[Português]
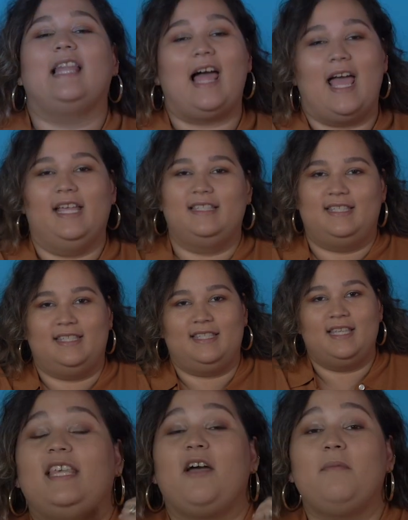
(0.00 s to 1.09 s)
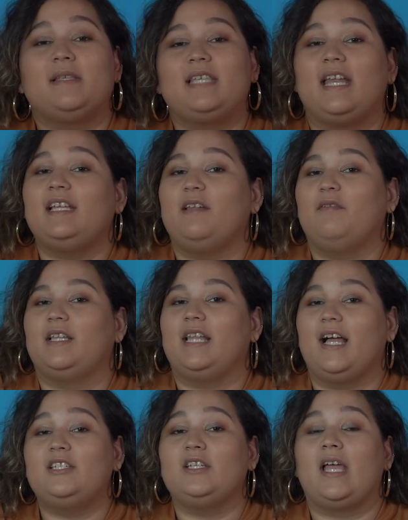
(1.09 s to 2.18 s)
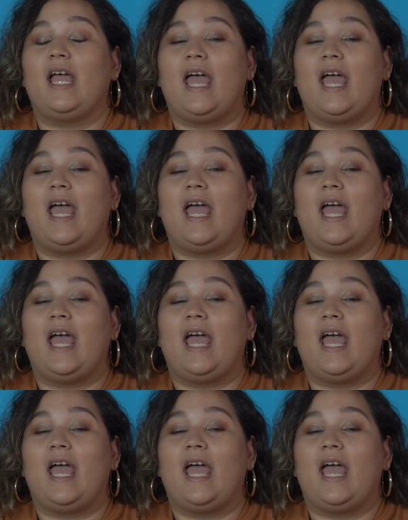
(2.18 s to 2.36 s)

Lights que é uma série que, na verdade,